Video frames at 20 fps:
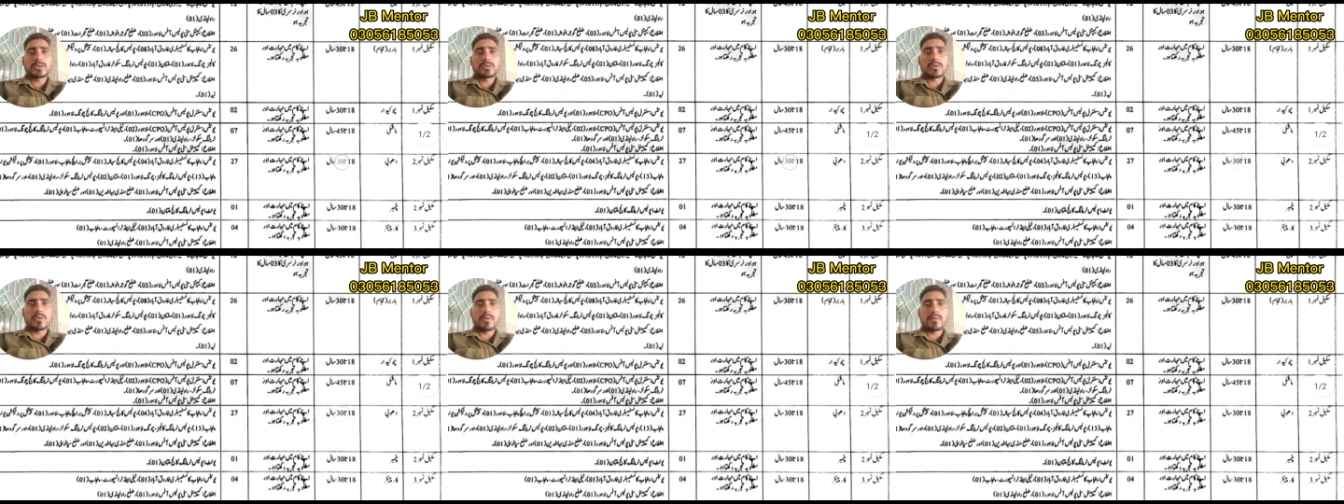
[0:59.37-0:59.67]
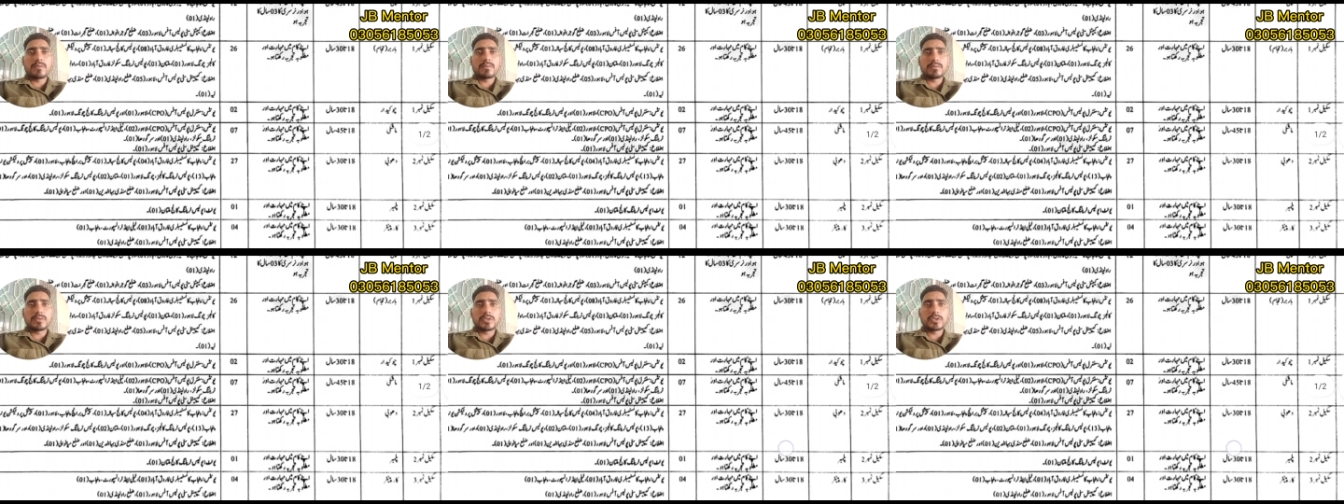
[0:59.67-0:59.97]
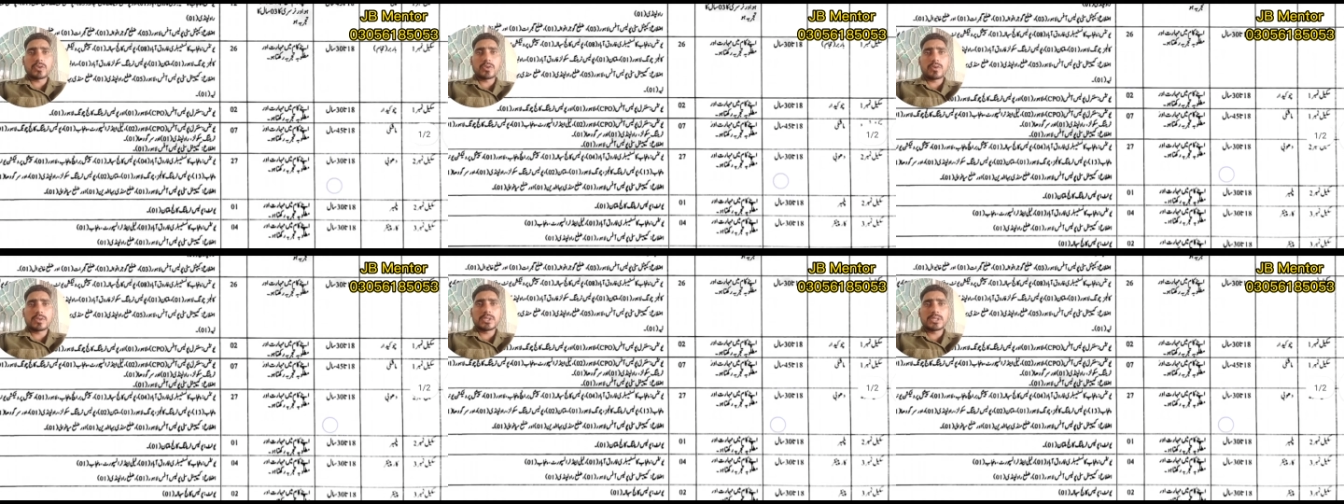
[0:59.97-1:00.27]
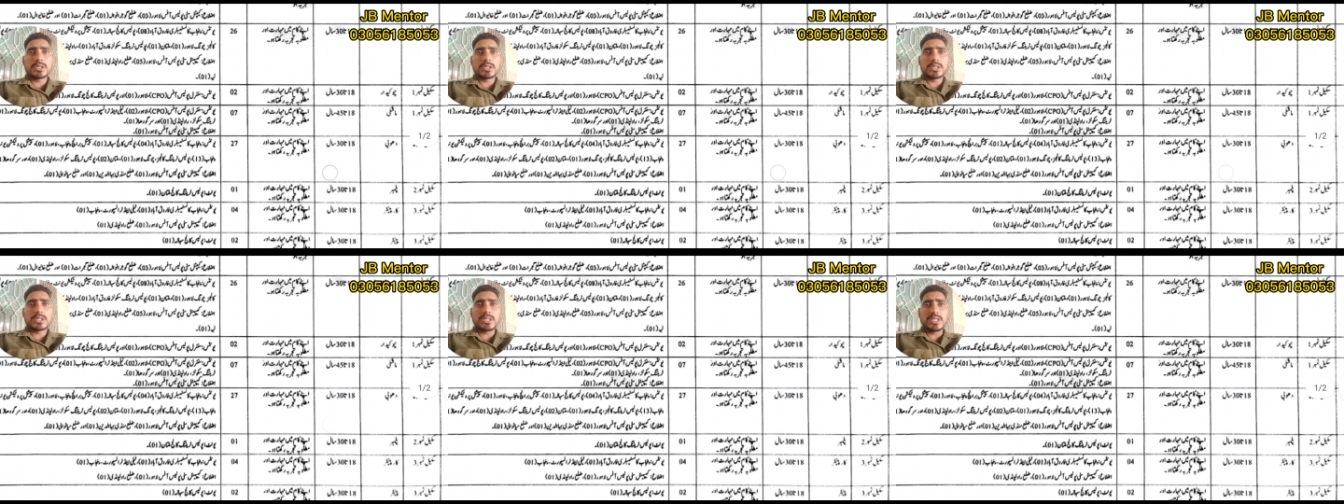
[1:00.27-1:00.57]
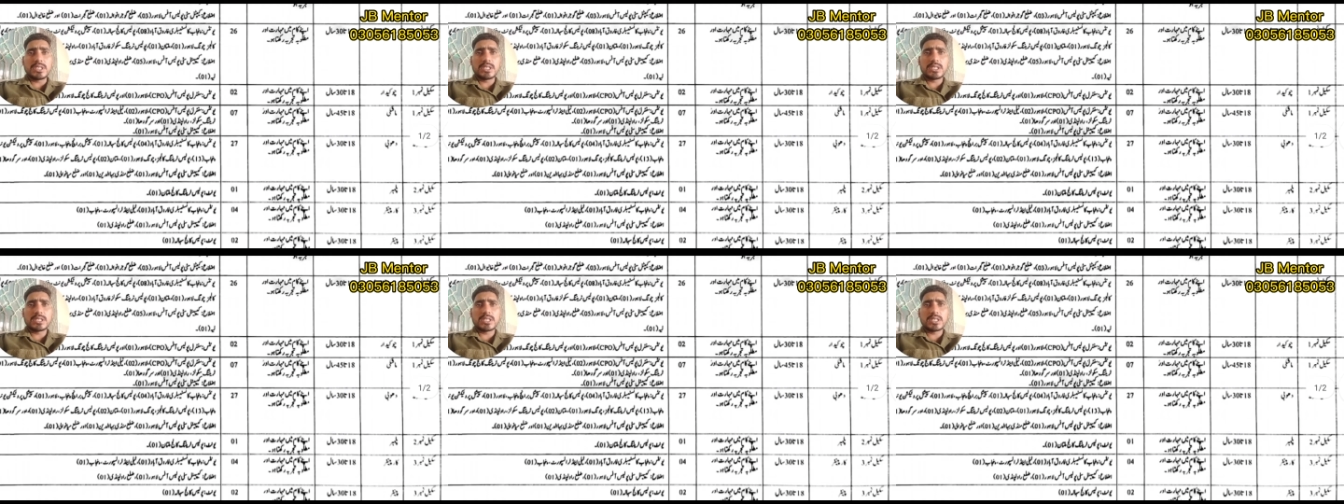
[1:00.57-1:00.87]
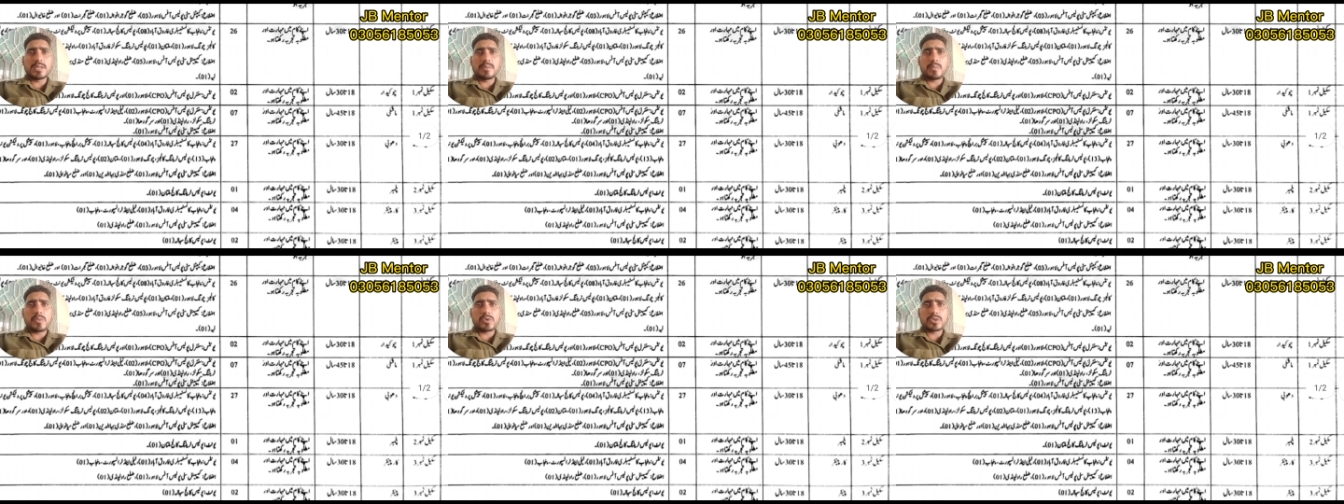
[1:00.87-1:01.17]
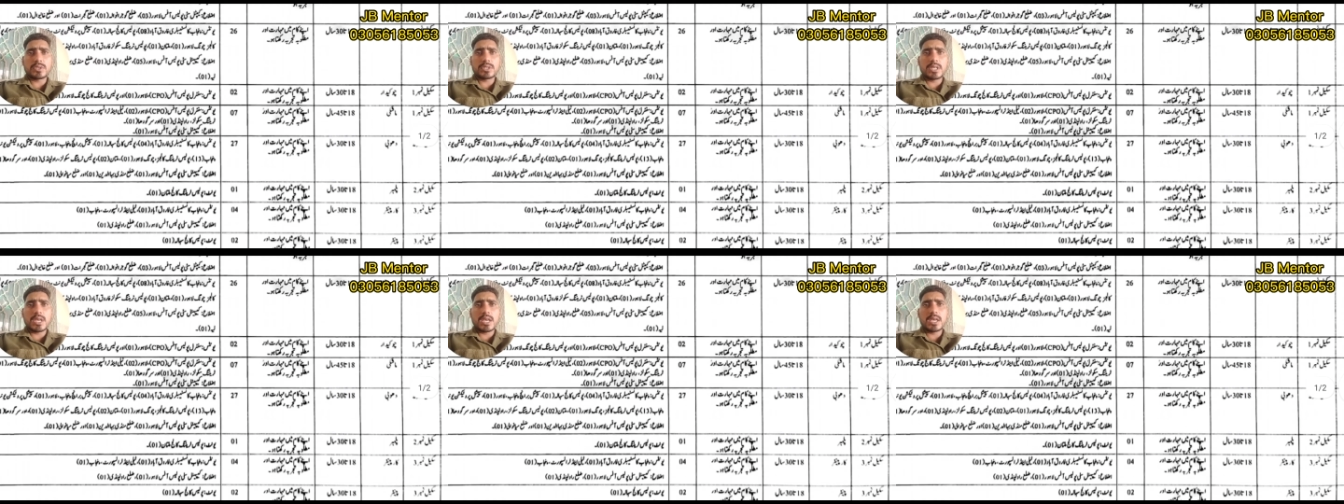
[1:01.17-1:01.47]
तो जो जितनी जितनी
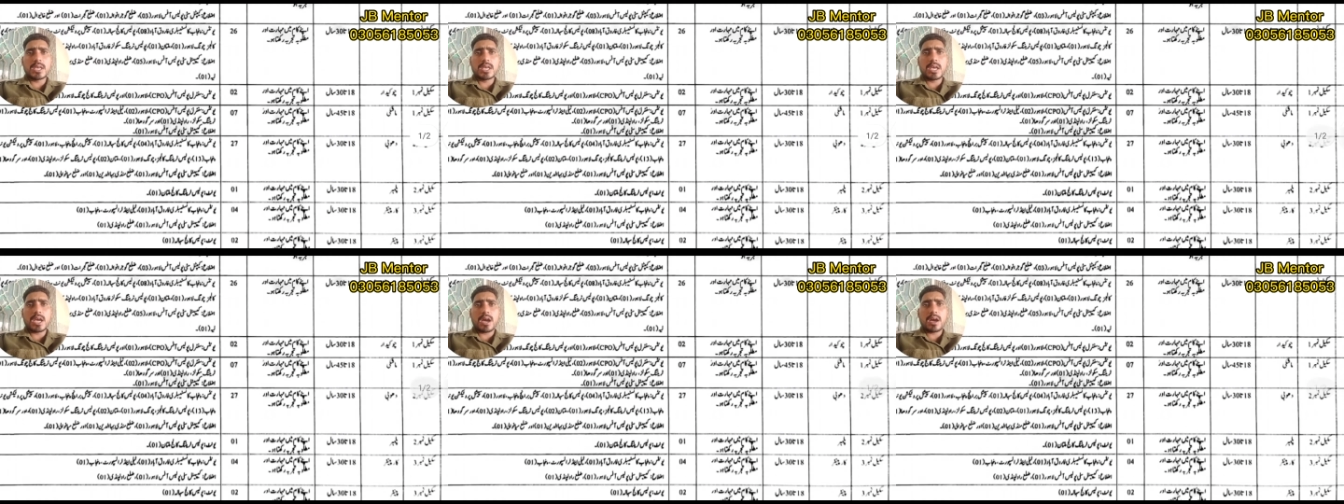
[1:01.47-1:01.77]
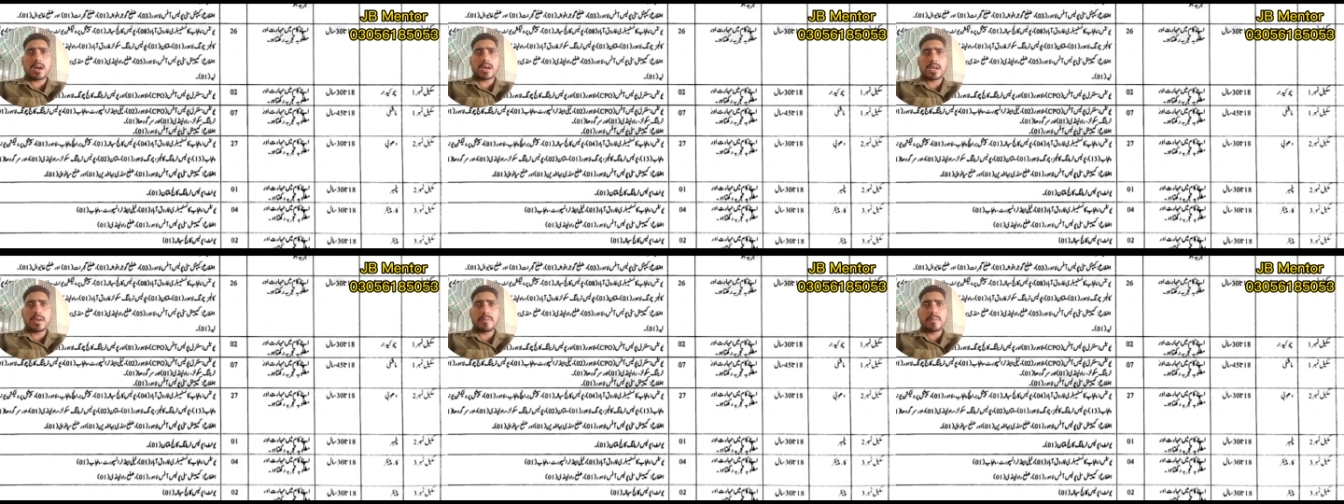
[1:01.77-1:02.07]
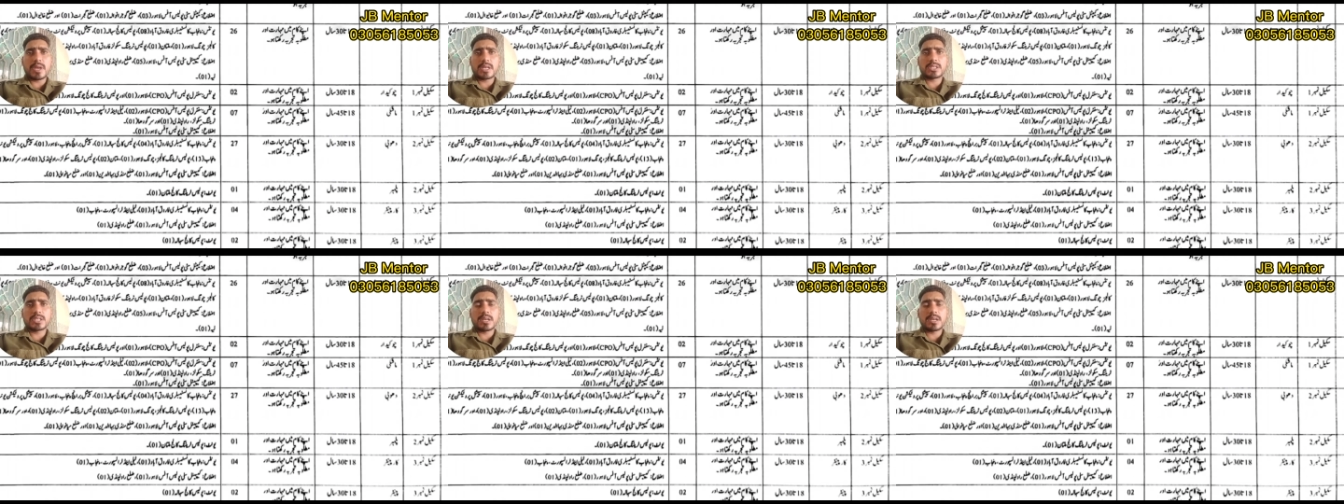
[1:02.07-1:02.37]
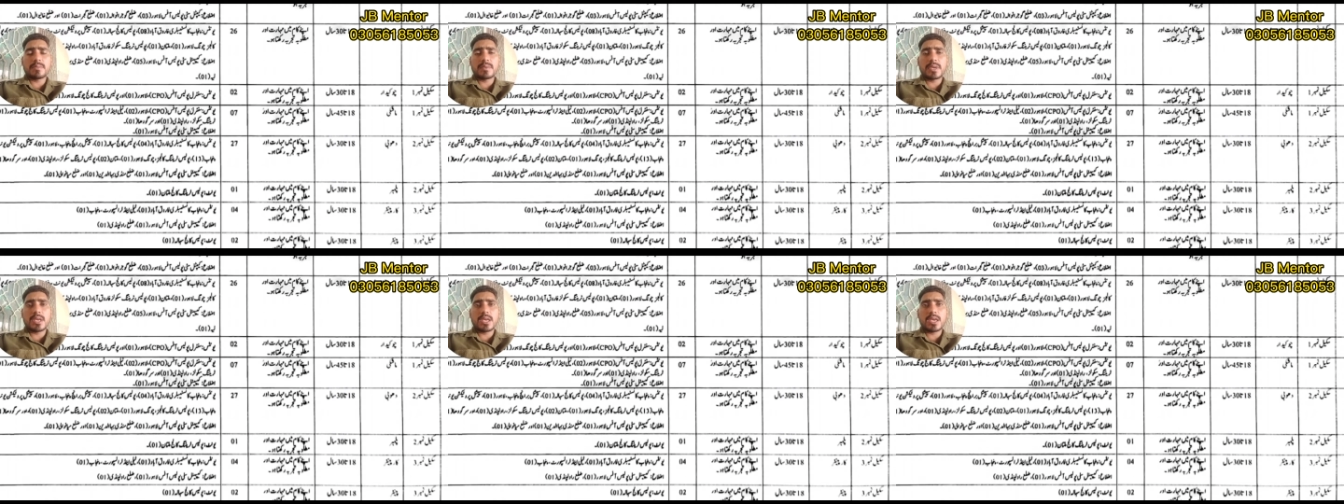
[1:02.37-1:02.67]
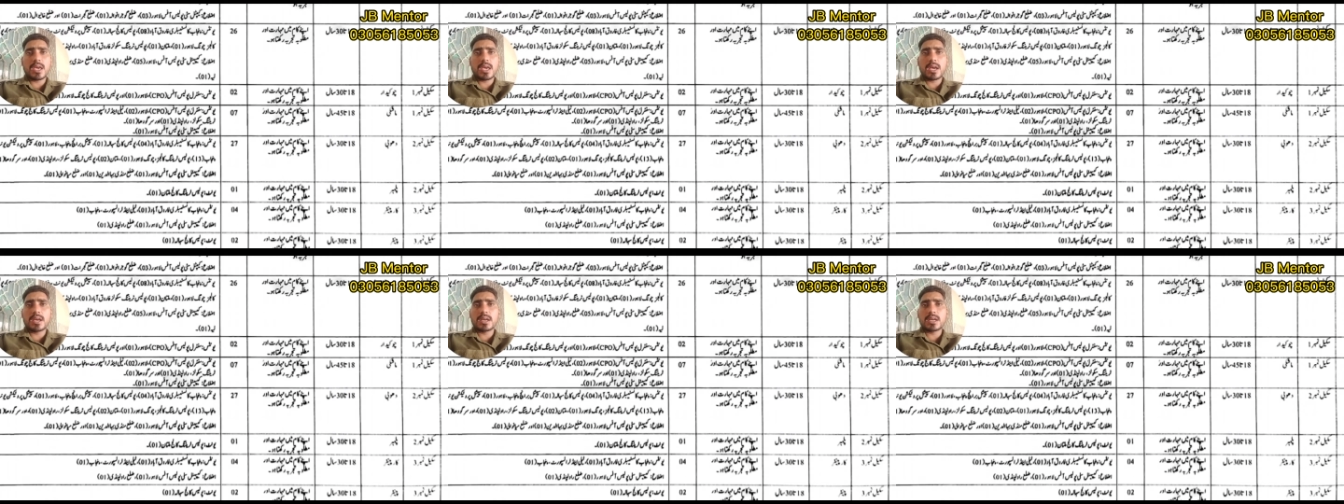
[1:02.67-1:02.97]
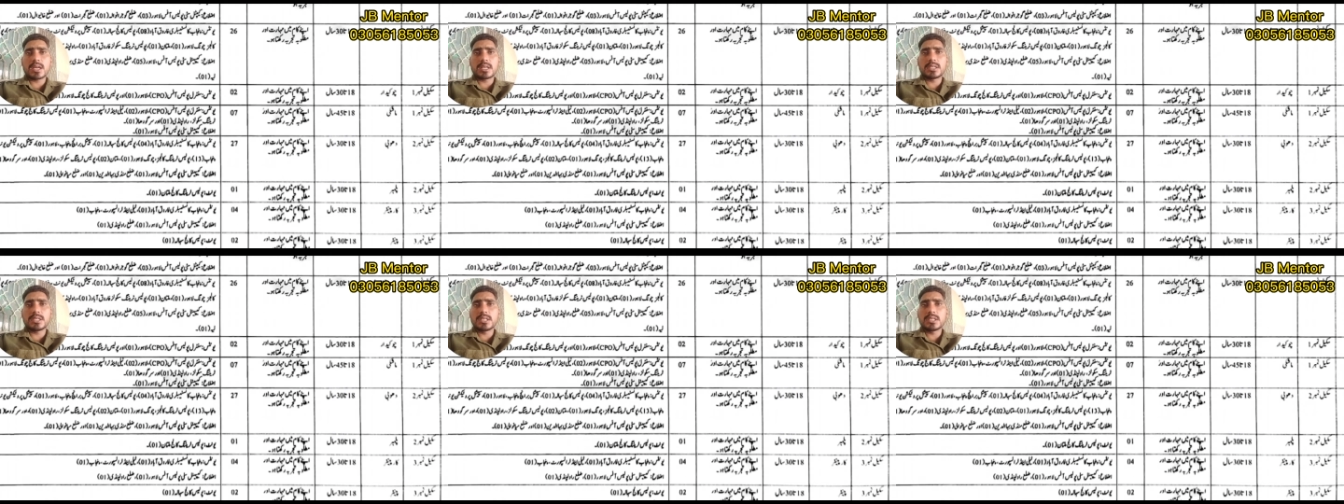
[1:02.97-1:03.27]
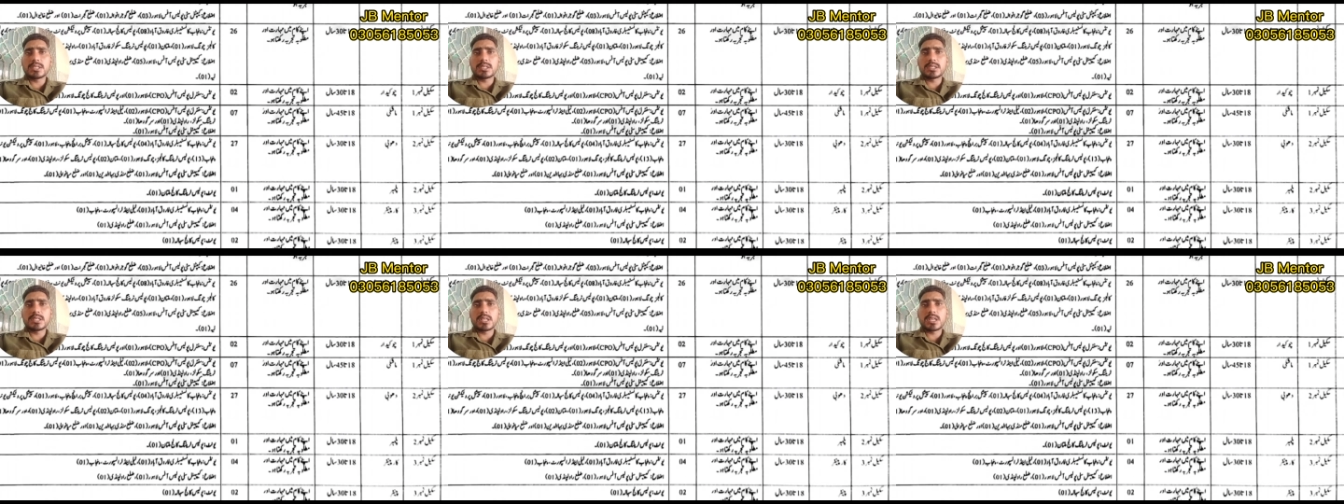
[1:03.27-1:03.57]
पोस्टें आई हैं आगे मेंशन भी किया गया
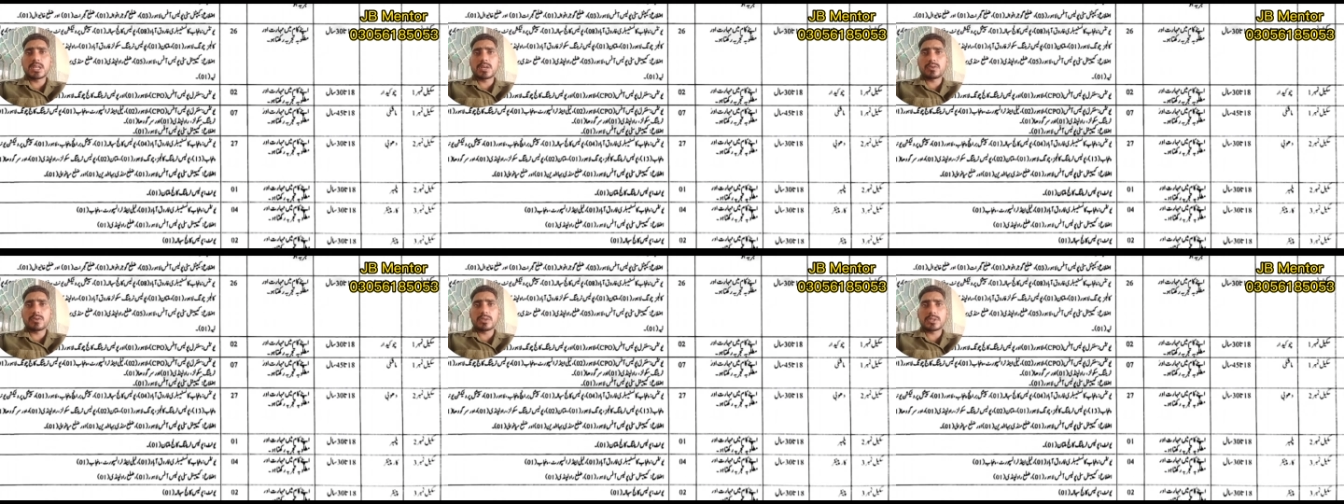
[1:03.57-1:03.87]
जी इस ज़िले